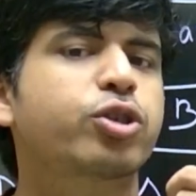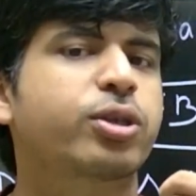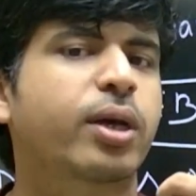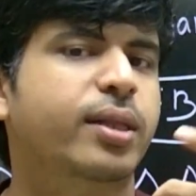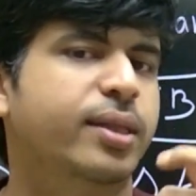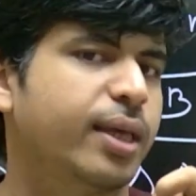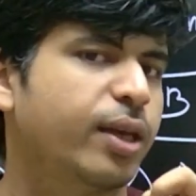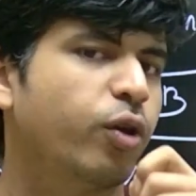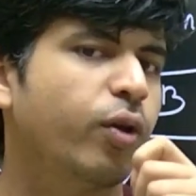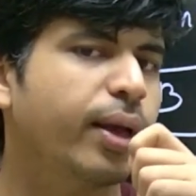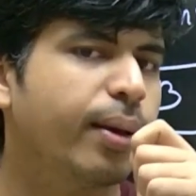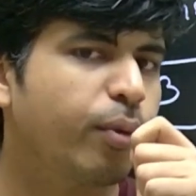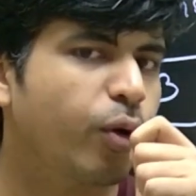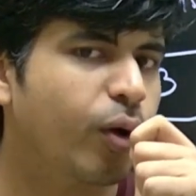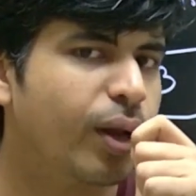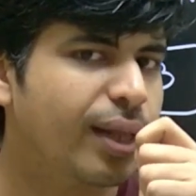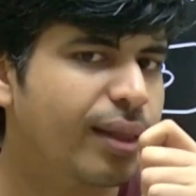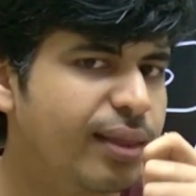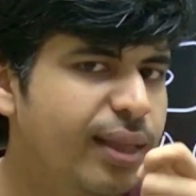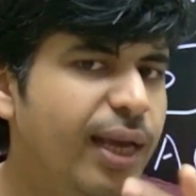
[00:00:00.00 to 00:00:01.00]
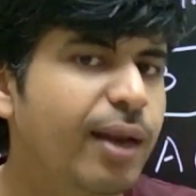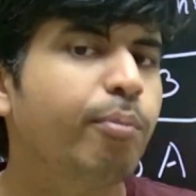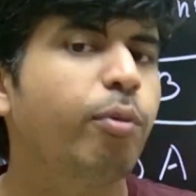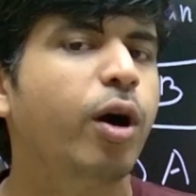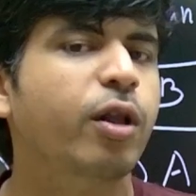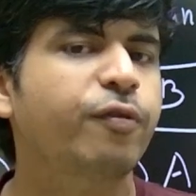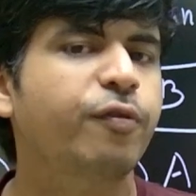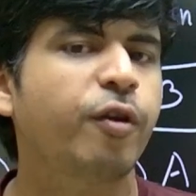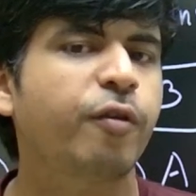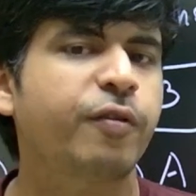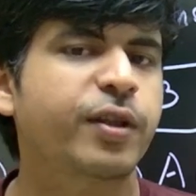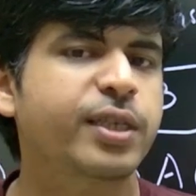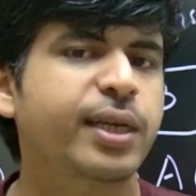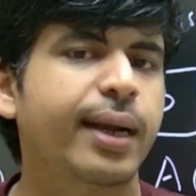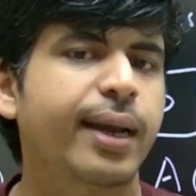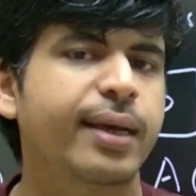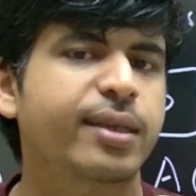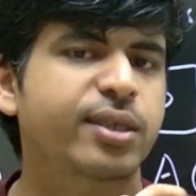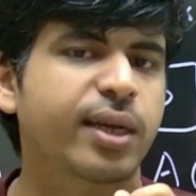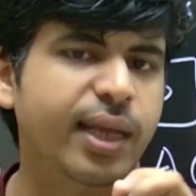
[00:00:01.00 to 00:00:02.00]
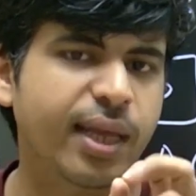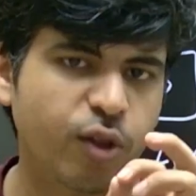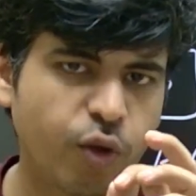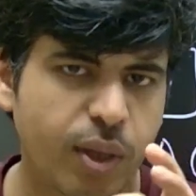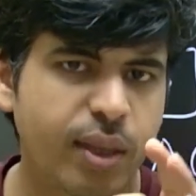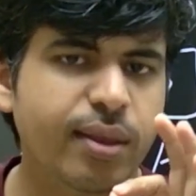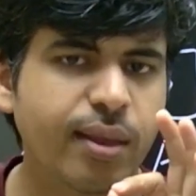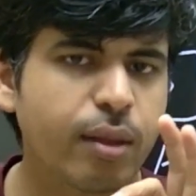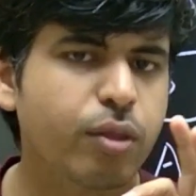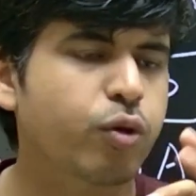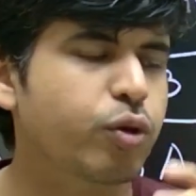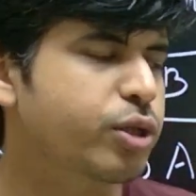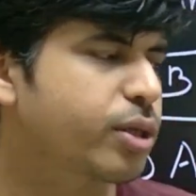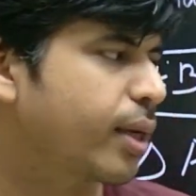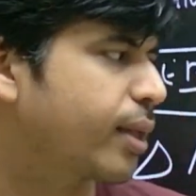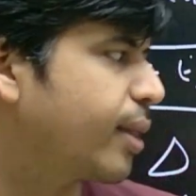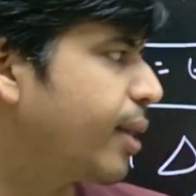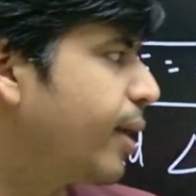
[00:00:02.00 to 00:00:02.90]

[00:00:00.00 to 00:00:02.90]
सकते हैं क्योंकि हम लोगों ने तीन बहुत फुल फ्लेजेड लेक्चर की तो इतना सोच सकते